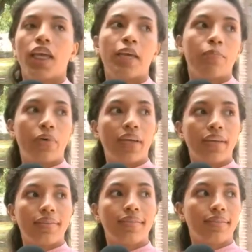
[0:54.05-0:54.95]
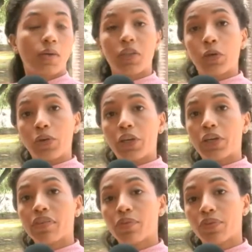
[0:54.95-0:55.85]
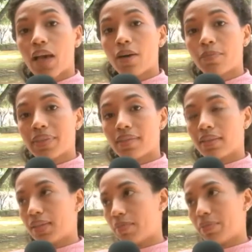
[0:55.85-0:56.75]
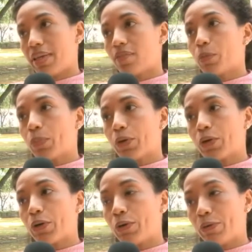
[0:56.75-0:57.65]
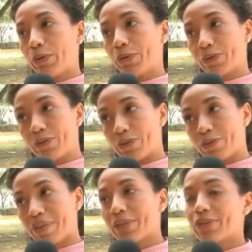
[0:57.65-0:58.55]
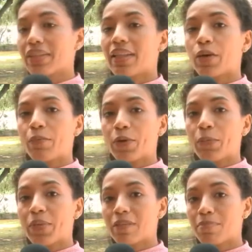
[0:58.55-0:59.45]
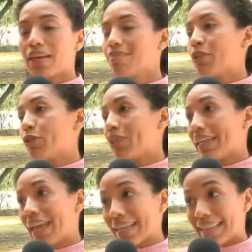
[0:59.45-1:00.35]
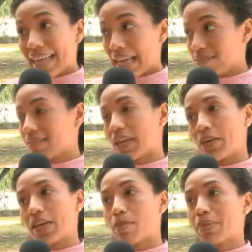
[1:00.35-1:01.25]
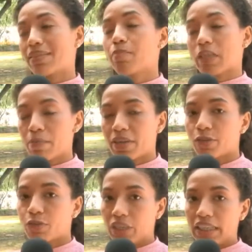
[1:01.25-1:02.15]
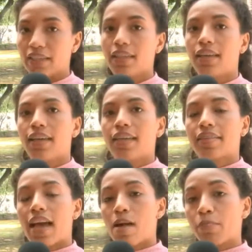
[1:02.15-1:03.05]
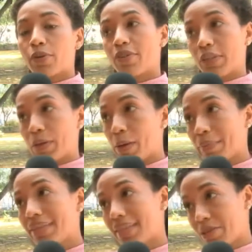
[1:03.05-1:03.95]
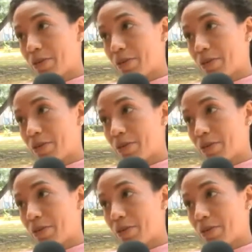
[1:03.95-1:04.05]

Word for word: y pues cuando vi los resultados me sentí pues un poco orgullosa y contenta conmigo misma, no tenía idea que iba a repercutir tan positivamente,